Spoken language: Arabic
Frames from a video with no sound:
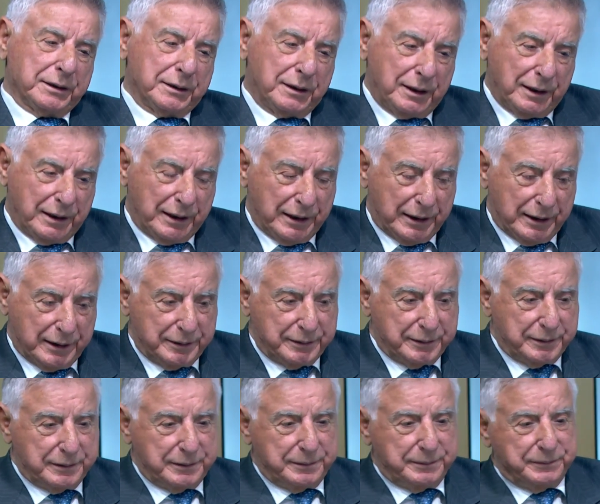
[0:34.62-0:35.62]

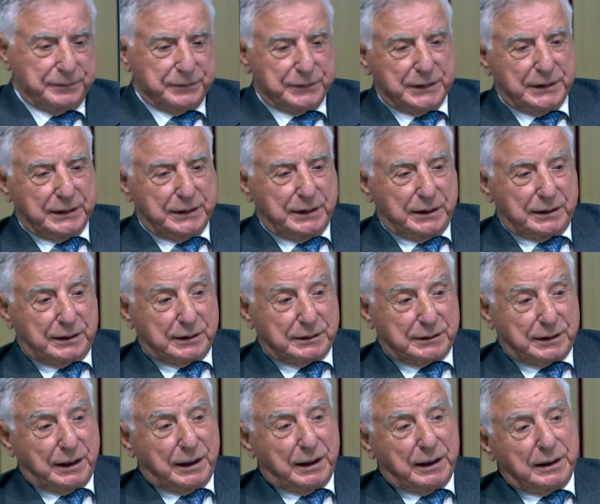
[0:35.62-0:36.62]
الآن
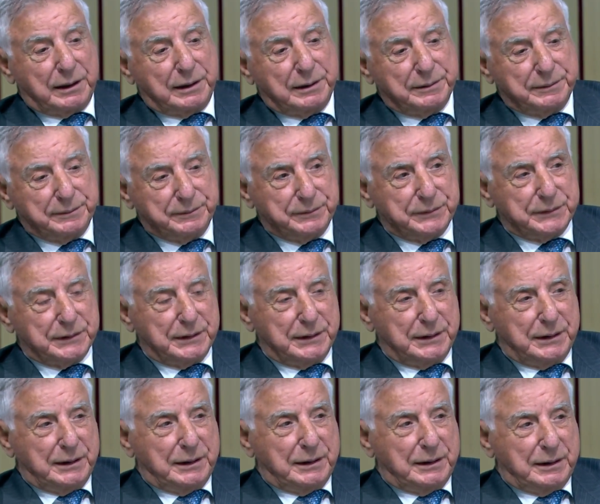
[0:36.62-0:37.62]
يتساءل
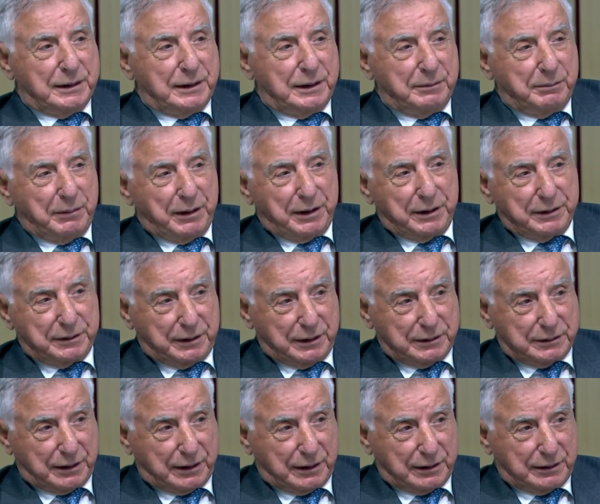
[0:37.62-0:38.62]
لماذا
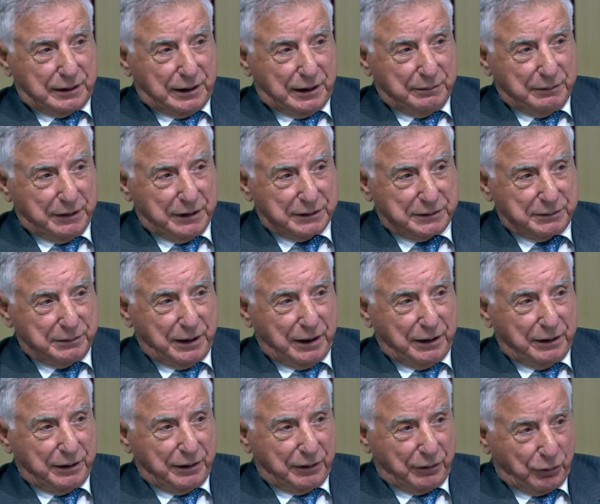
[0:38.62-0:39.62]
انتصرت حماس
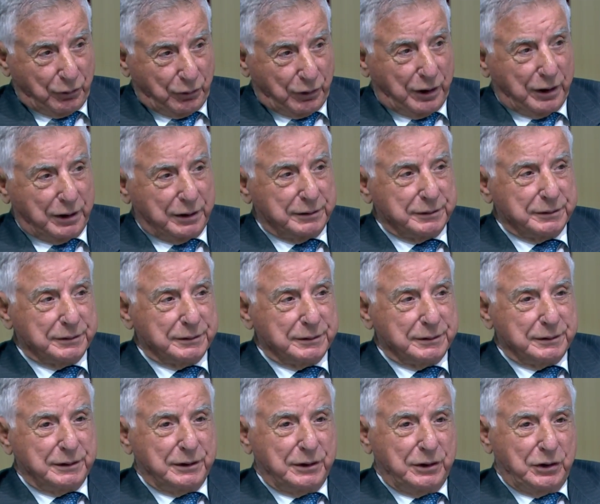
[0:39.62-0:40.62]
بهذه السرعة
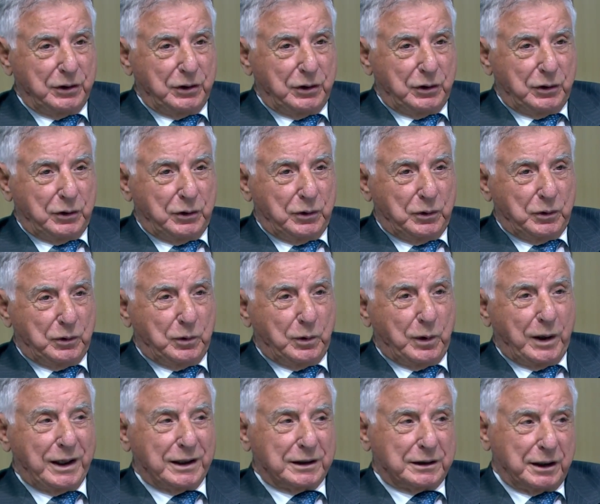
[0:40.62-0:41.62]

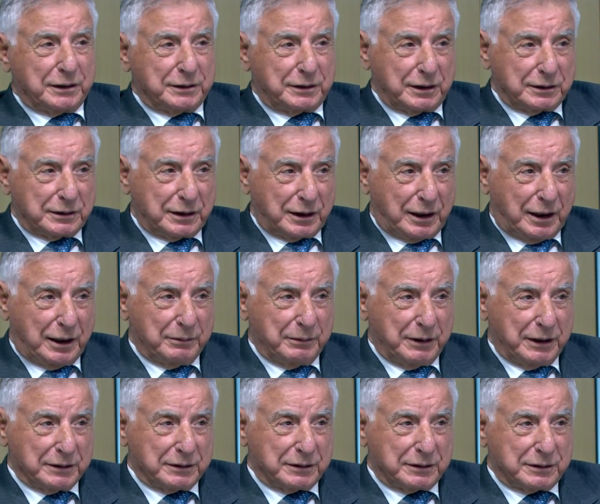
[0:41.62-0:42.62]
وهل تنتصر
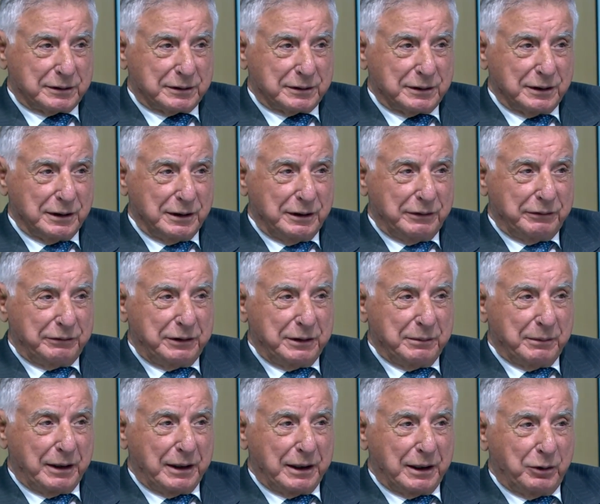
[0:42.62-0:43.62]
حماس
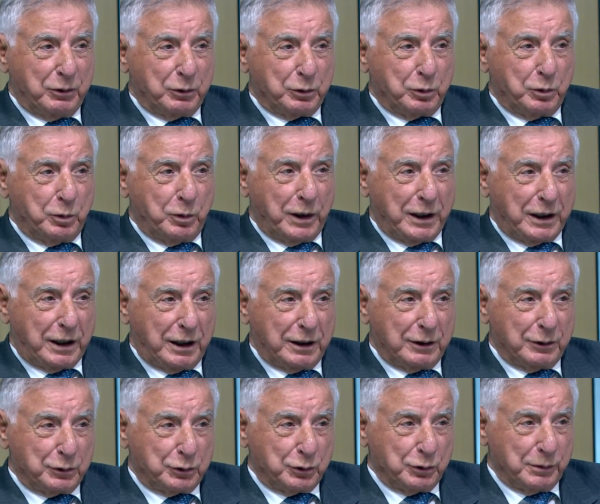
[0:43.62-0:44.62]
فيما لو وقع
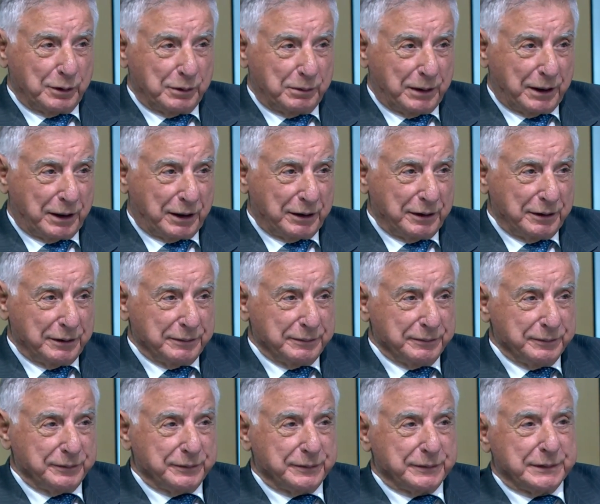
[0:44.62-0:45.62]
الهجوم البري
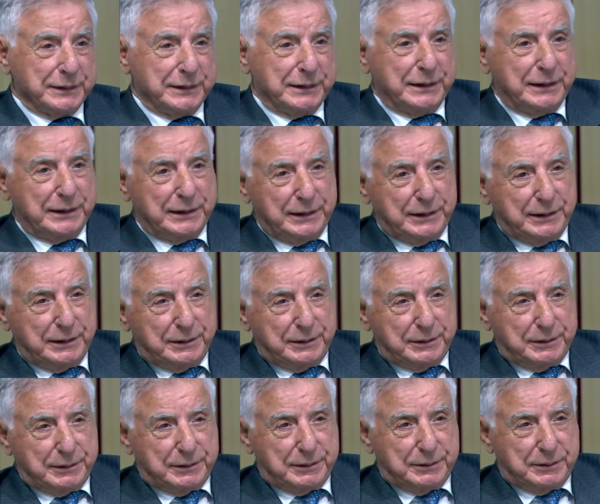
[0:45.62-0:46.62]
نعم
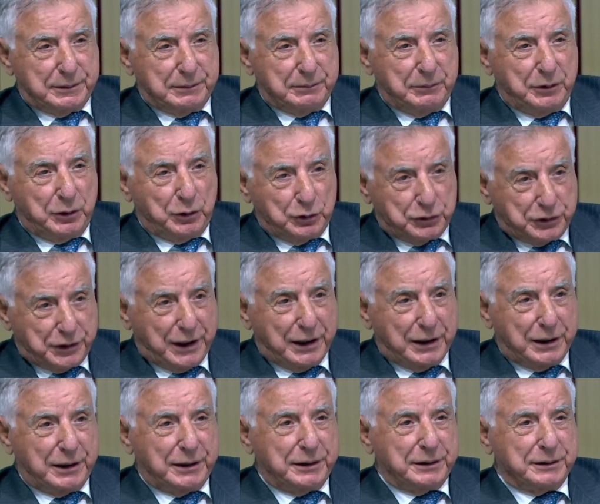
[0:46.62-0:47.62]

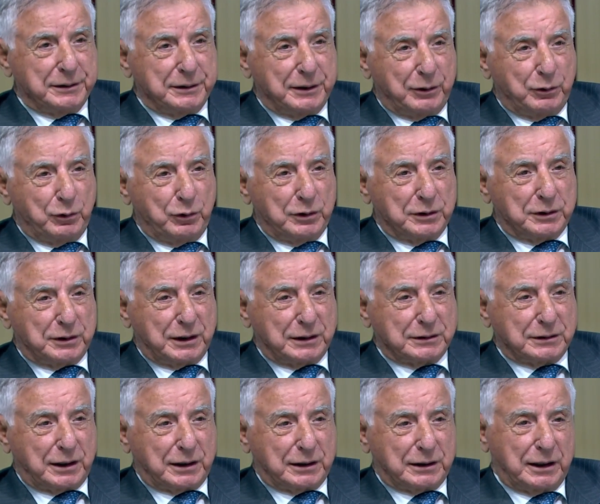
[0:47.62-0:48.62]
بعجالة نقول
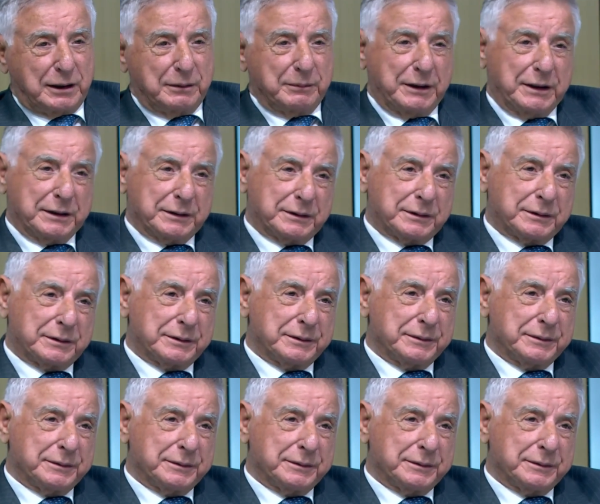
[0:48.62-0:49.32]
انتصرت حماس